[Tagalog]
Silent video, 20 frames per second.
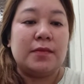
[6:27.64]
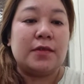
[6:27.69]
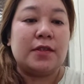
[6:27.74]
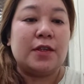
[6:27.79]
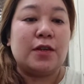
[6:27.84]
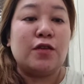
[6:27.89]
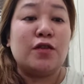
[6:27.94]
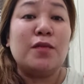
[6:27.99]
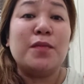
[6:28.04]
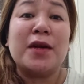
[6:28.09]

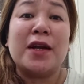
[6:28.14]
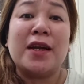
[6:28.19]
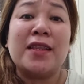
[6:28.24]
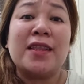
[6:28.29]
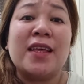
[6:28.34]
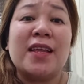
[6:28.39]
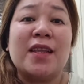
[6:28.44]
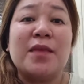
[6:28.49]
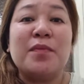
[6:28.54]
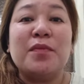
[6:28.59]
Siguro
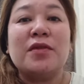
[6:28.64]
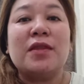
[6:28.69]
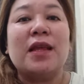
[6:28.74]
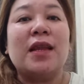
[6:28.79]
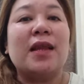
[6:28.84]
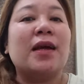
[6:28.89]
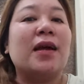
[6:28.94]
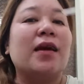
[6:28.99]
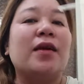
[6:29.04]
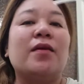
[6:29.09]
maganda rin po
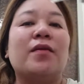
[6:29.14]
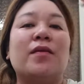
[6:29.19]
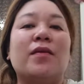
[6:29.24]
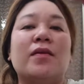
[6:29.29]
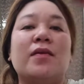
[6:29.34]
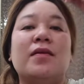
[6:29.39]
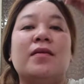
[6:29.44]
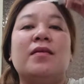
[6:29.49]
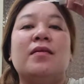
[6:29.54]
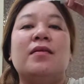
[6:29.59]
talaga
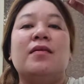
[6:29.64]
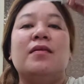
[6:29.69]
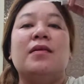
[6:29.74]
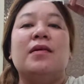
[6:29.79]
yung